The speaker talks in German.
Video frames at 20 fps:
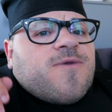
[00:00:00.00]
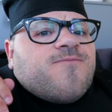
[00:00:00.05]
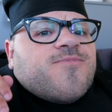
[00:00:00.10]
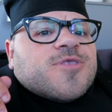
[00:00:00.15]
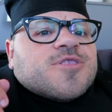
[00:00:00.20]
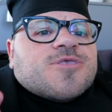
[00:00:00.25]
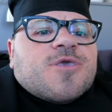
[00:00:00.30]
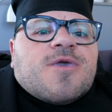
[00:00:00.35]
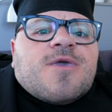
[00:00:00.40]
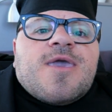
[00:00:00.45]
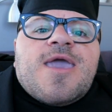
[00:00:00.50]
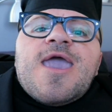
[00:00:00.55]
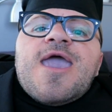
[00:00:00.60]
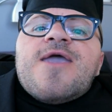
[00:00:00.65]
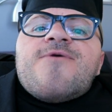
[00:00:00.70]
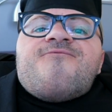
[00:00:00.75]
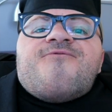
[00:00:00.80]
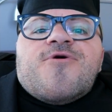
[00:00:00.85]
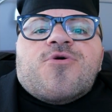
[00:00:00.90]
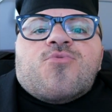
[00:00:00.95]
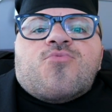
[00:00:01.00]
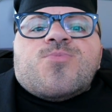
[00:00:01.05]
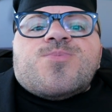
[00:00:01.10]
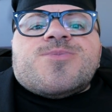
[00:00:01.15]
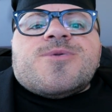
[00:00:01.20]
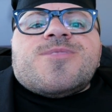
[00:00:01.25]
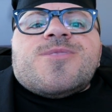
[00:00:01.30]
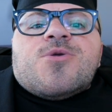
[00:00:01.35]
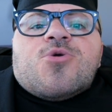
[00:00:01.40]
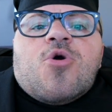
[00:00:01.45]
bitte einfach
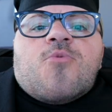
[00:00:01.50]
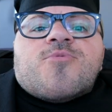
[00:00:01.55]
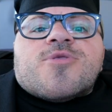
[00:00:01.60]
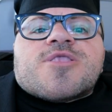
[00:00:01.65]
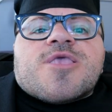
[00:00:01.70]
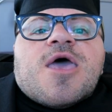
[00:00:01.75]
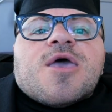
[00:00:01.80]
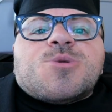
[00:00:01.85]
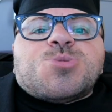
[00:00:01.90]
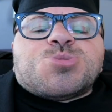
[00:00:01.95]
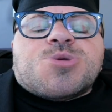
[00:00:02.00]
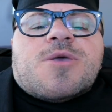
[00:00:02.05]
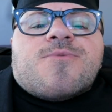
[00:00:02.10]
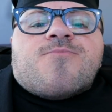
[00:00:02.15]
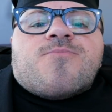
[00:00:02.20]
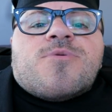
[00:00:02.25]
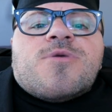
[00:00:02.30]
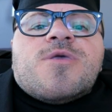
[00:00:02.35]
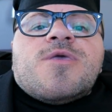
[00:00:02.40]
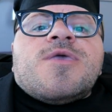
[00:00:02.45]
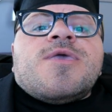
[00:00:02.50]
unten in die Kommentare schreiben.